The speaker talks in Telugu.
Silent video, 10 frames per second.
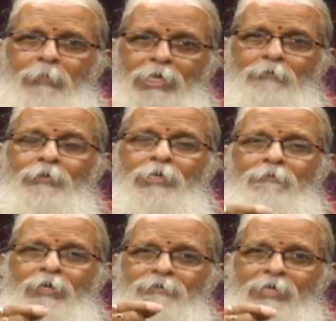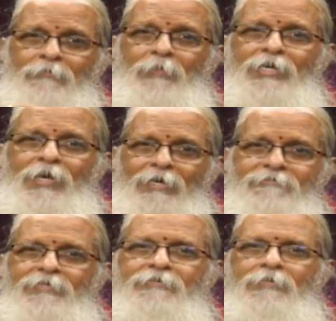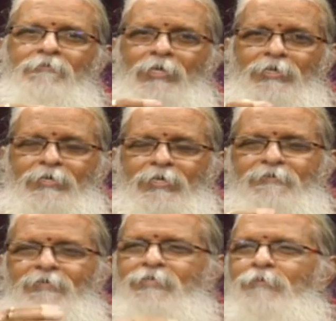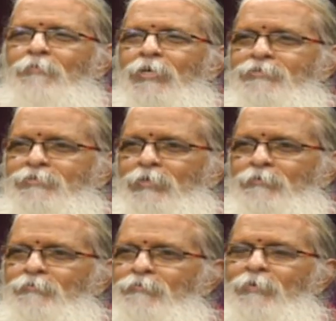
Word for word: బలం ఉన్నవాడు ధర్మాన్ని ఆచరించడం వల్ల కీర్తిని సంపాదిస్తాడు